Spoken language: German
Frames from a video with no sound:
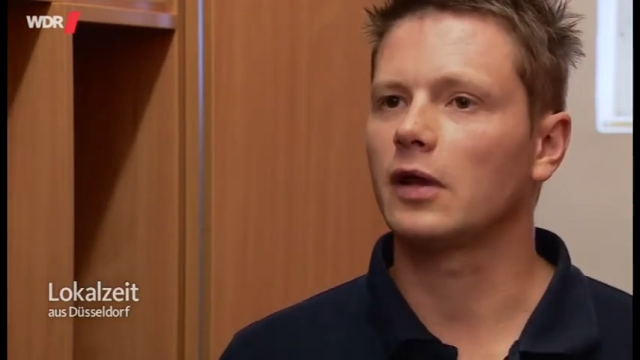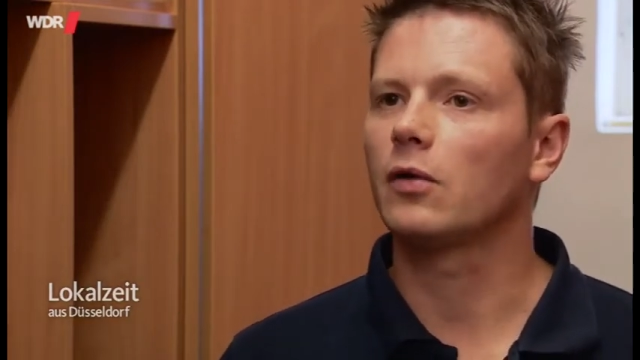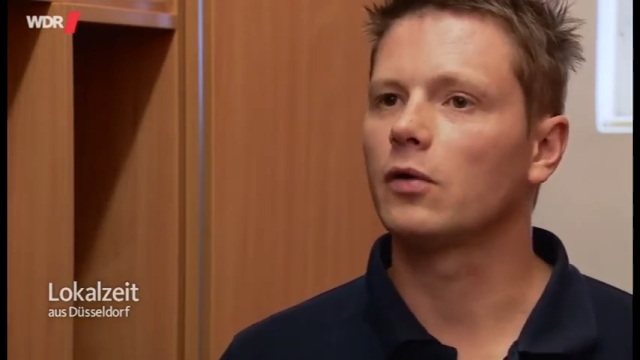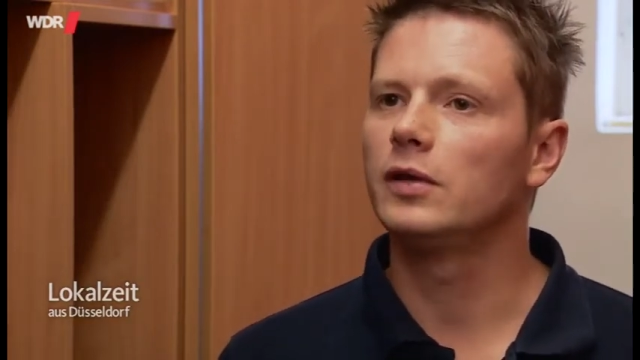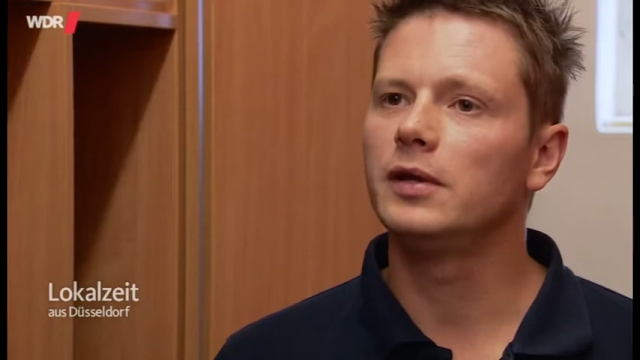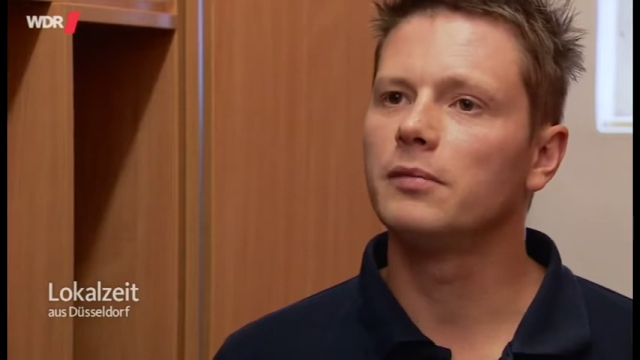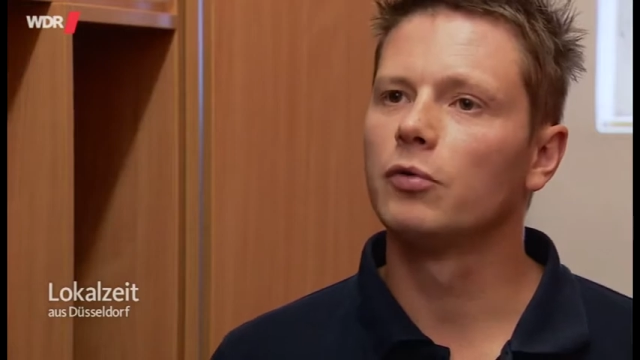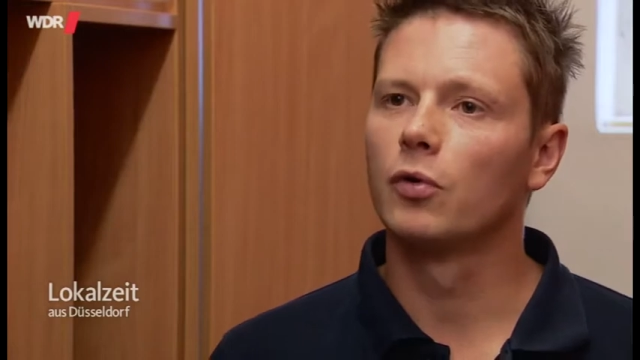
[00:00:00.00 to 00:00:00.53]
da
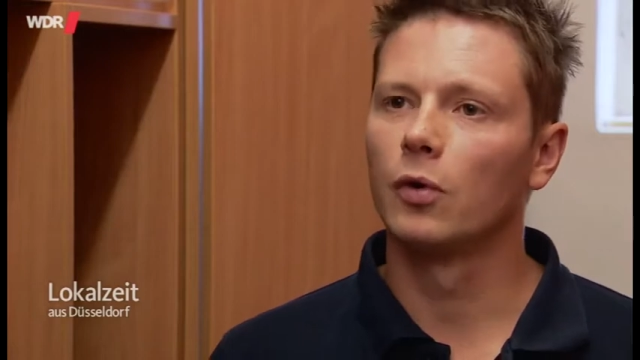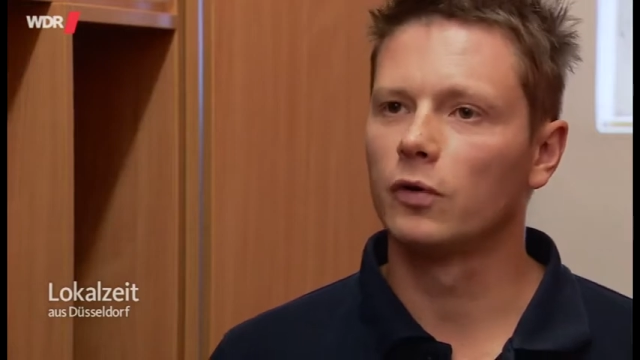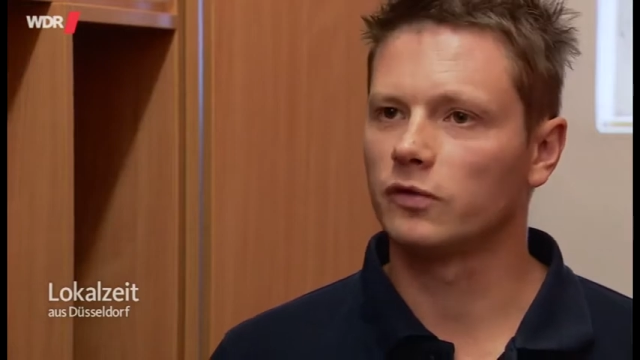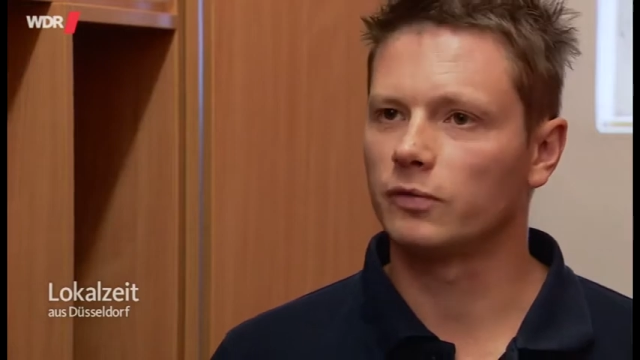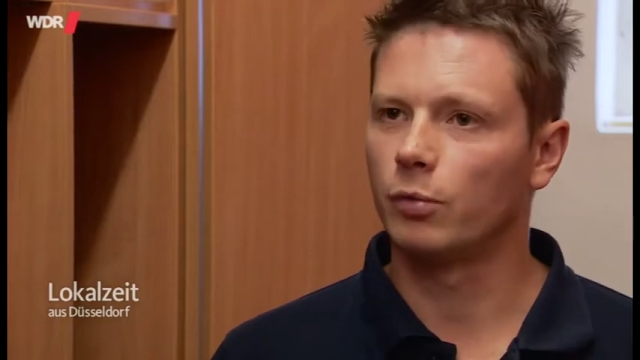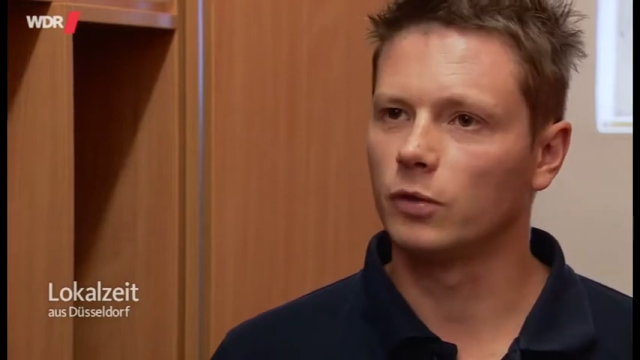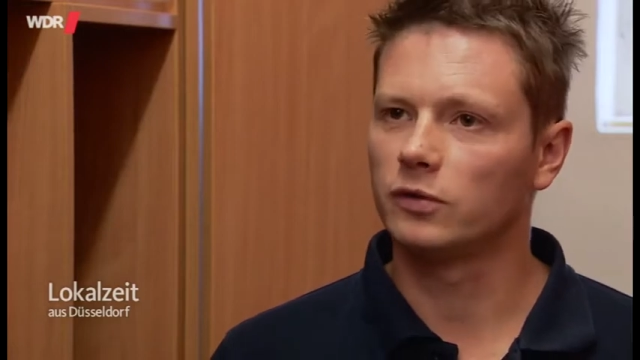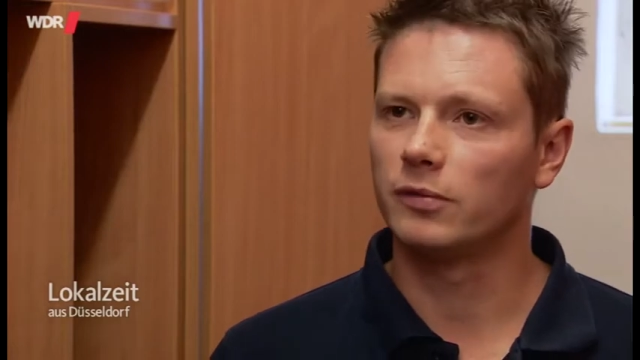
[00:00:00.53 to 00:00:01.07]
noch nie
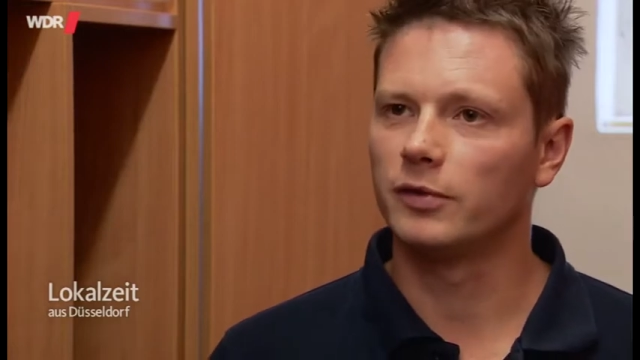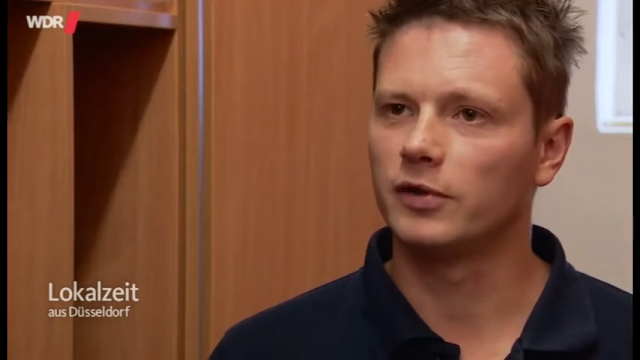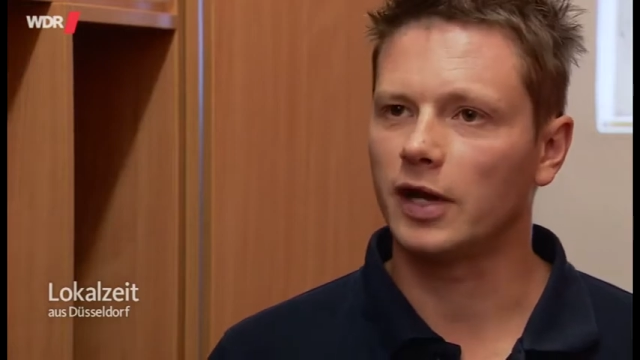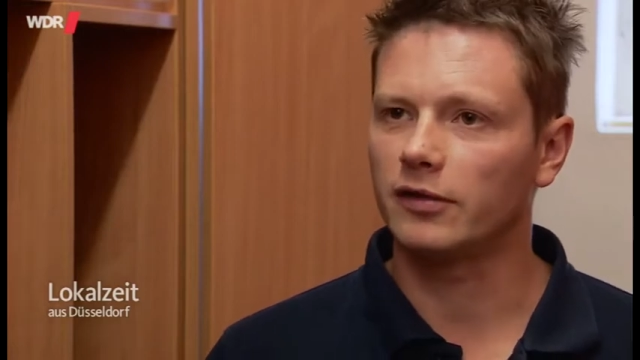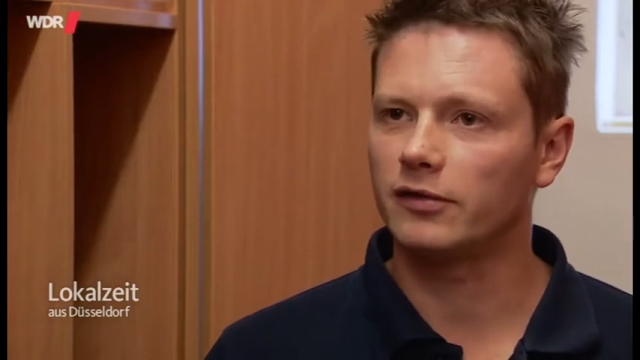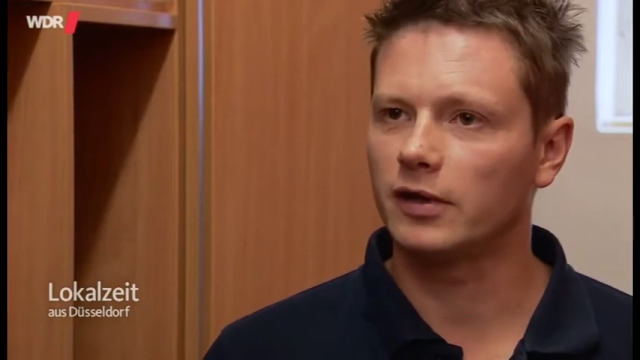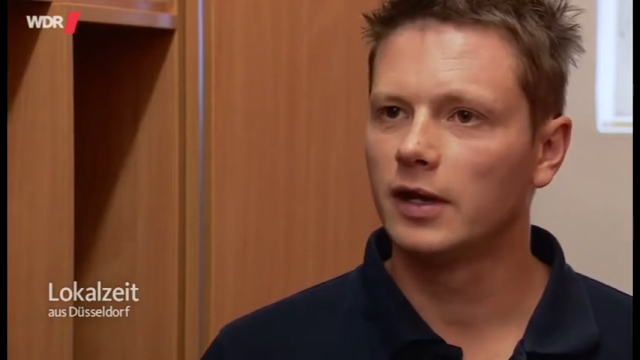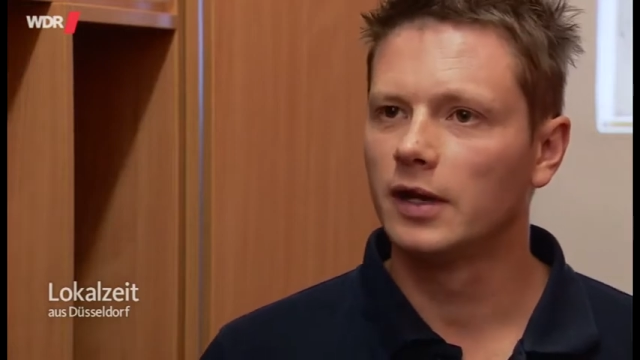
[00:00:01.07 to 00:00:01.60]
Berührungspunkte mit
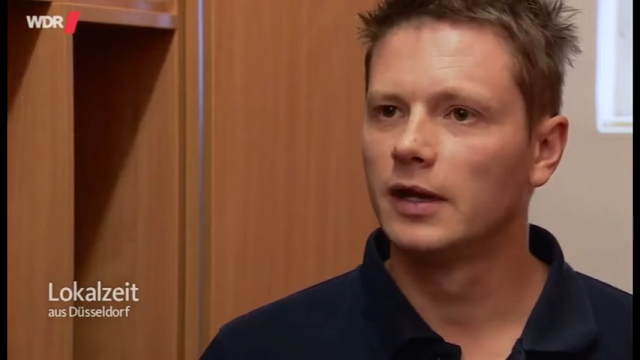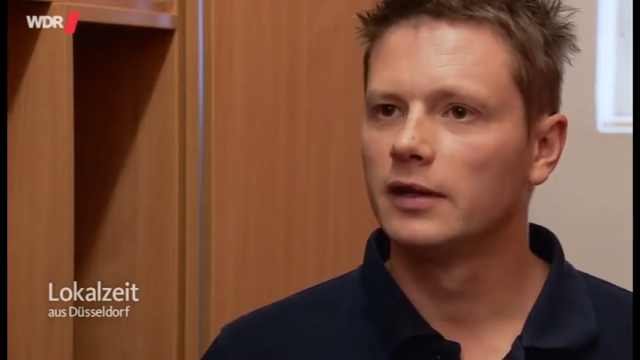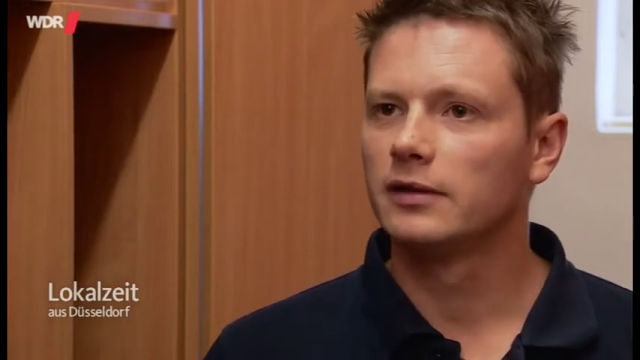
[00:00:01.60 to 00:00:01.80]
hatte,